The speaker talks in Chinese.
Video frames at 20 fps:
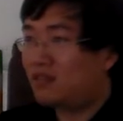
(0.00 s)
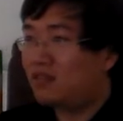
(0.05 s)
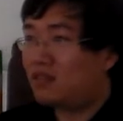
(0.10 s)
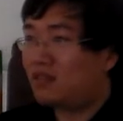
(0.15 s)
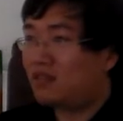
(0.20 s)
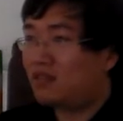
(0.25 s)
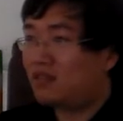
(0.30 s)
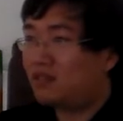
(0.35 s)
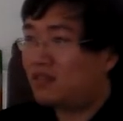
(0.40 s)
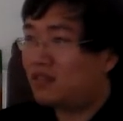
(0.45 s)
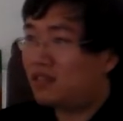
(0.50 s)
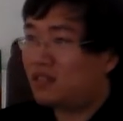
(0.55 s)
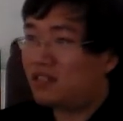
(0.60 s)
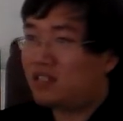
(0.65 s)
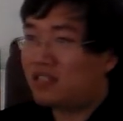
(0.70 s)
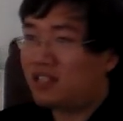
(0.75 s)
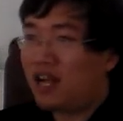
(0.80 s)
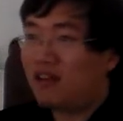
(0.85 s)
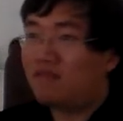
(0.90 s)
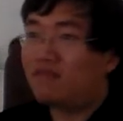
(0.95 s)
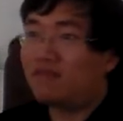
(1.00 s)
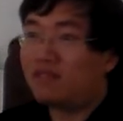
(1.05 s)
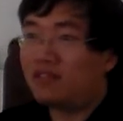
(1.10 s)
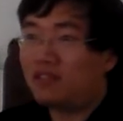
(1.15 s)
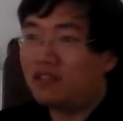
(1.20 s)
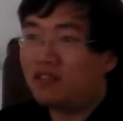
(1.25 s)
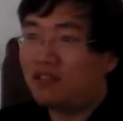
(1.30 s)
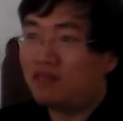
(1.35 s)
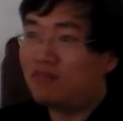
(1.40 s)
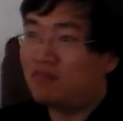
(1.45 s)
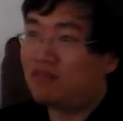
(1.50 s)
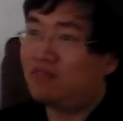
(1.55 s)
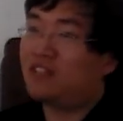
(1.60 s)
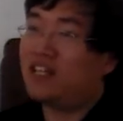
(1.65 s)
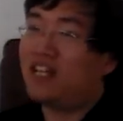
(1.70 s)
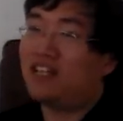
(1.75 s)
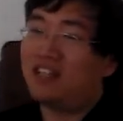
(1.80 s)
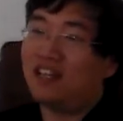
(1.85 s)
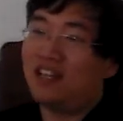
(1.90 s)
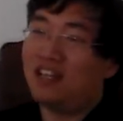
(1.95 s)
这个这个杀父之仇不共
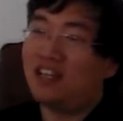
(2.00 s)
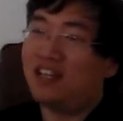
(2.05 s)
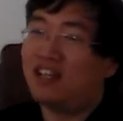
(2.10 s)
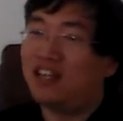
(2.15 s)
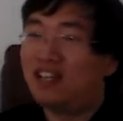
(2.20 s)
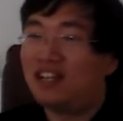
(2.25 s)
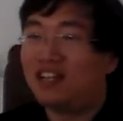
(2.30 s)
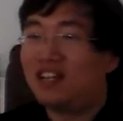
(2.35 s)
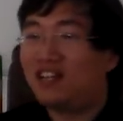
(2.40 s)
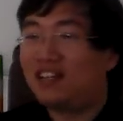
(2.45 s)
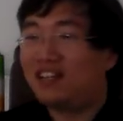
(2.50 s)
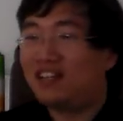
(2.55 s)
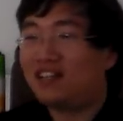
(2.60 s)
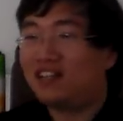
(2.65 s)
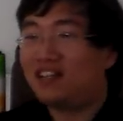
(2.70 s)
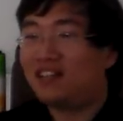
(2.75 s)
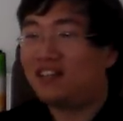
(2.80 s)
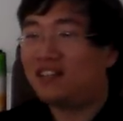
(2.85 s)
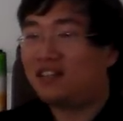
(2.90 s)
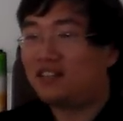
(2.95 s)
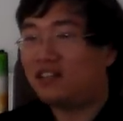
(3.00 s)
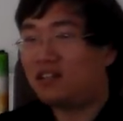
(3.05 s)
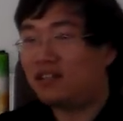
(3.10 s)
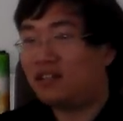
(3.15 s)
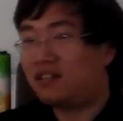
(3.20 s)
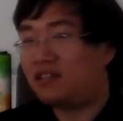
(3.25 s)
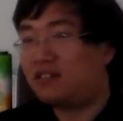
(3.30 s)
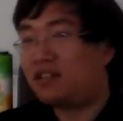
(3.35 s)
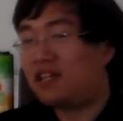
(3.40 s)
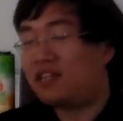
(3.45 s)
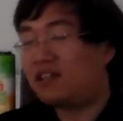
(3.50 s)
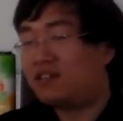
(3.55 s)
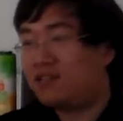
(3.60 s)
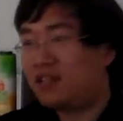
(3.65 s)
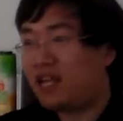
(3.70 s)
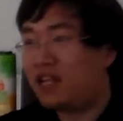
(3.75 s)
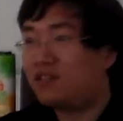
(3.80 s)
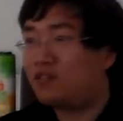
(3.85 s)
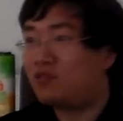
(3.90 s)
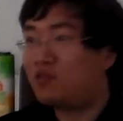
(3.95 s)
戴天，这个在
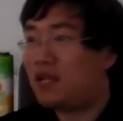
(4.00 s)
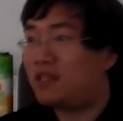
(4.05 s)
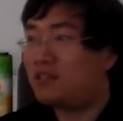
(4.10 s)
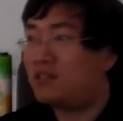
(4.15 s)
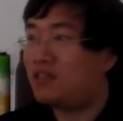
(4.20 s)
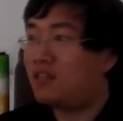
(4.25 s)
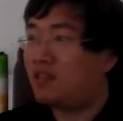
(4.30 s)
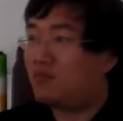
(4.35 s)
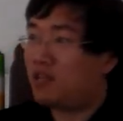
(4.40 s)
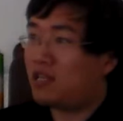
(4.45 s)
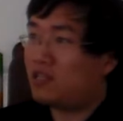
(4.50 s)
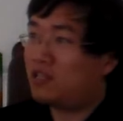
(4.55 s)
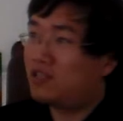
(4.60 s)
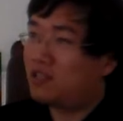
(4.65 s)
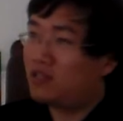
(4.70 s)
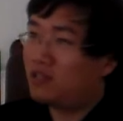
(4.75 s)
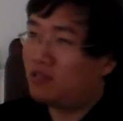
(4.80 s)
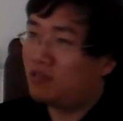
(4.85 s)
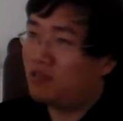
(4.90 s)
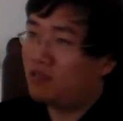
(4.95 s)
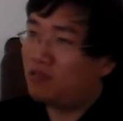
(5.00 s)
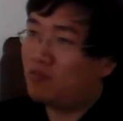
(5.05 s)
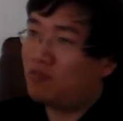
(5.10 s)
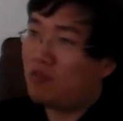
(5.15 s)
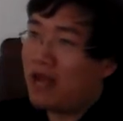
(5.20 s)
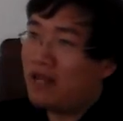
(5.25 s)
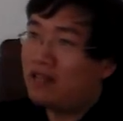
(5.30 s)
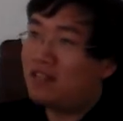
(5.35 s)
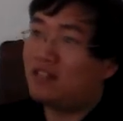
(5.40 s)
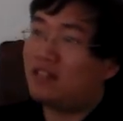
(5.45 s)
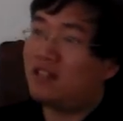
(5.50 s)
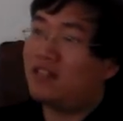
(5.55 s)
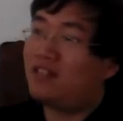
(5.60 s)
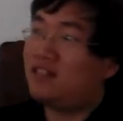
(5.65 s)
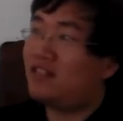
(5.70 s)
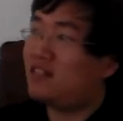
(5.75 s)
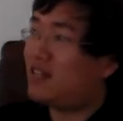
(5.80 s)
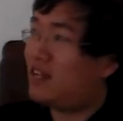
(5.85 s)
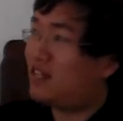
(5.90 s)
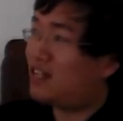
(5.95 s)
他的传记里面是有完整的
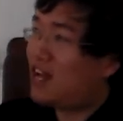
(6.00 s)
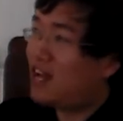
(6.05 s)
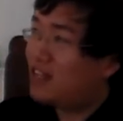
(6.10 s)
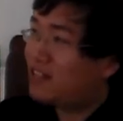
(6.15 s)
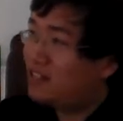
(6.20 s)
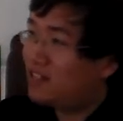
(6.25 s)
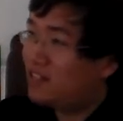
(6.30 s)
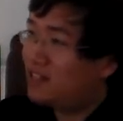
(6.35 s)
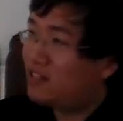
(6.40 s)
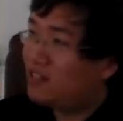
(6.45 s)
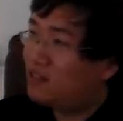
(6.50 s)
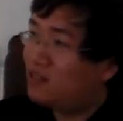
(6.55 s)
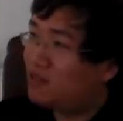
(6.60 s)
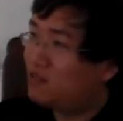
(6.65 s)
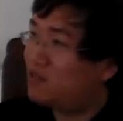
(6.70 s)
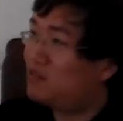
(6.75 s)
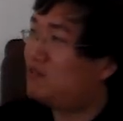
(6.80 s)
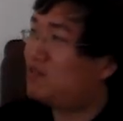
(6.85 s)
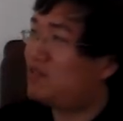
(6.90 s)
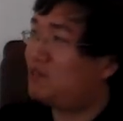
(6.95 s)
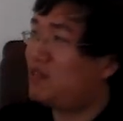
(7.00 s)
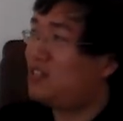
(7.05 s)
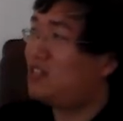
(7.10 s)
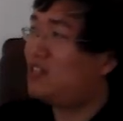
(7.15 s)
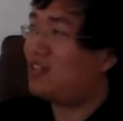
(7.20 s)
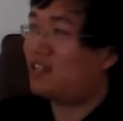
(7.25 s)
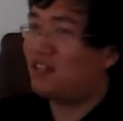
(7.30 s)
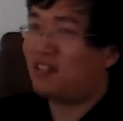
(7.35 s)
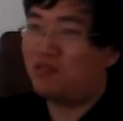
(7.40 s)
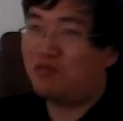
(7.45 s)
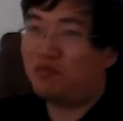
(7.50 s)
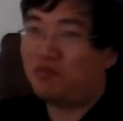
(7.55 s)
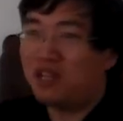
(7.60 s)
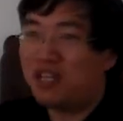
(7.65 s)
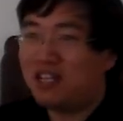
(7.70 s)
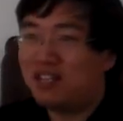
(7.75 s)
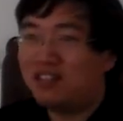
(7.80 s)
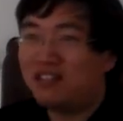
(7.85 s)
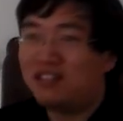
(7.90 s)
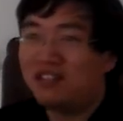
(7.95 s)
记载，他的那些奏书怎么写的，语
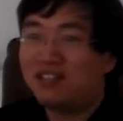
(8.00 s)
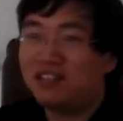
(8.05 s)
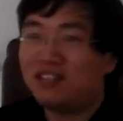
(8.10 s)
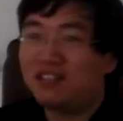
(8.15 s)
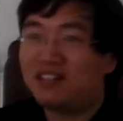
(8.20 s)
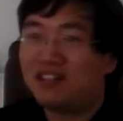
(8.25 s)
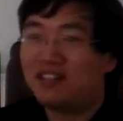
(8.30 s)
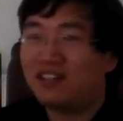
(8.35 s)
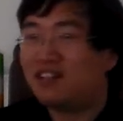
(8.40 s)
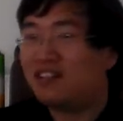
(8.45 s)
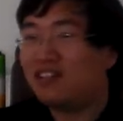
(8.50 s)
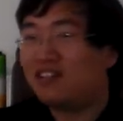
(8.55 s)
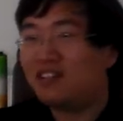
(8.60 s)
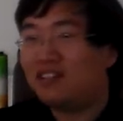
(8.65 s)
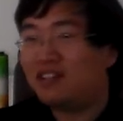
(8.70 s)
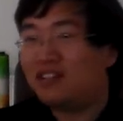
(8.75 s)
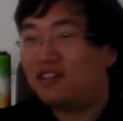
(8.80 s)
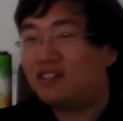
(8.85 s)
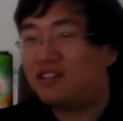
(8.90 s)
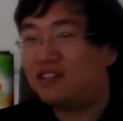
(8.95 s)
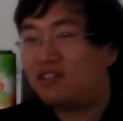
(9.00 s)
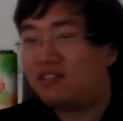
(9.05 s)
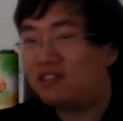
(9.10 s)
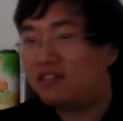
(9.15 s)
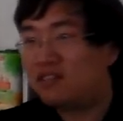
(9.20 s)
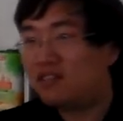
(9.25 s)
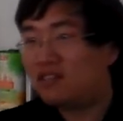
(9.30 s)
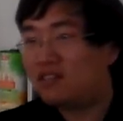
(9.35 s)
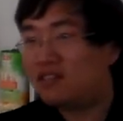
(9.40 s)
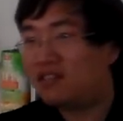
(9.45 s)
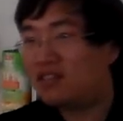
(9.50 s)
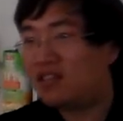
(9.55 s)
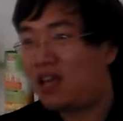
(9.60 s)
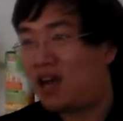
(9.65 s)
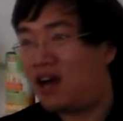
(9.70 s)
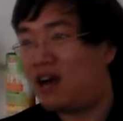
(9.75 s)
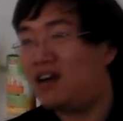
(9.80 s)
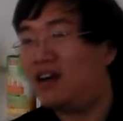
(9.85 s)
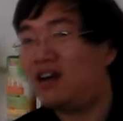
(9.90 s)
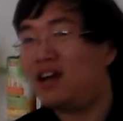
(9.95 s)
言之之
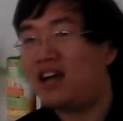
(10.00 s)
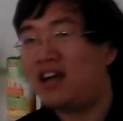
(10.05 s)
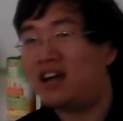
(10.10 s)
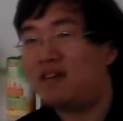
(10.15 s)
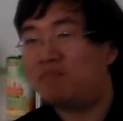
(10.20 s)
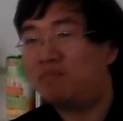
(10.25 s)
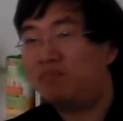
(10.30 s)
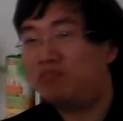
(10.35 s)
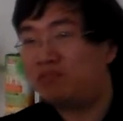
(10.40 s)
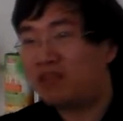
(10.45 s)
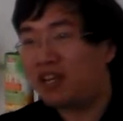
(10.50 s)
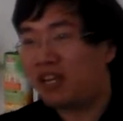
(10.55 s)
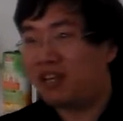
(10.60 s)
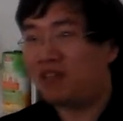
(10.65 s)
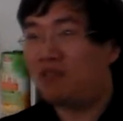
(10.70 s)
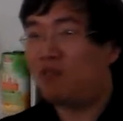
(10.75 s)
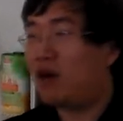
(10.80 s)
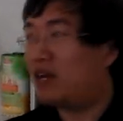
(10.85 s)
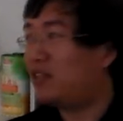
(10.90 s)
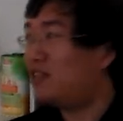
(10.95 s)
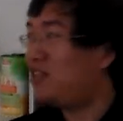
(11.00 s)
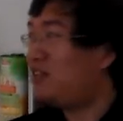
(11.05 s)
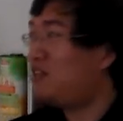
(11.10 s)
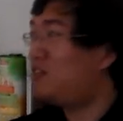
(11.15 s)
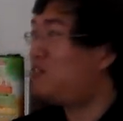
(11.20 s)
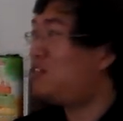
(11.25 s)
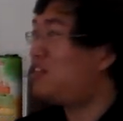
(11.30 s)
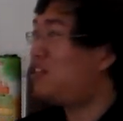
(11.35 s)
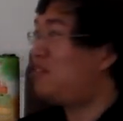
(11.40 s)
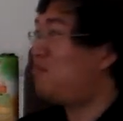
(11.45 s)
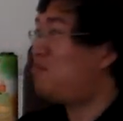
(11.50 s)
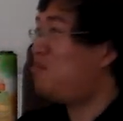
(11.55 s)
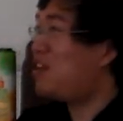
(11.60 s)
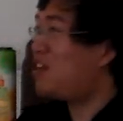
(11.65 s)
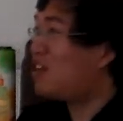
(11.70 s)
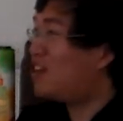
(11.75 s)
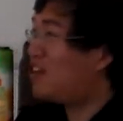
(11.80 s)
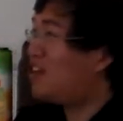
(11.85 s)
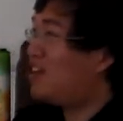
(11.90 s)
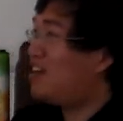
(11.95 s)
强悍，不给皇帝留情
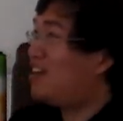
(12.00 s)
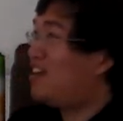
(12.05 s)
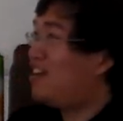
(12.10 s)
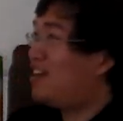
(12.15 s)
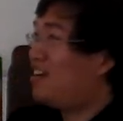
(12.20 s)
面。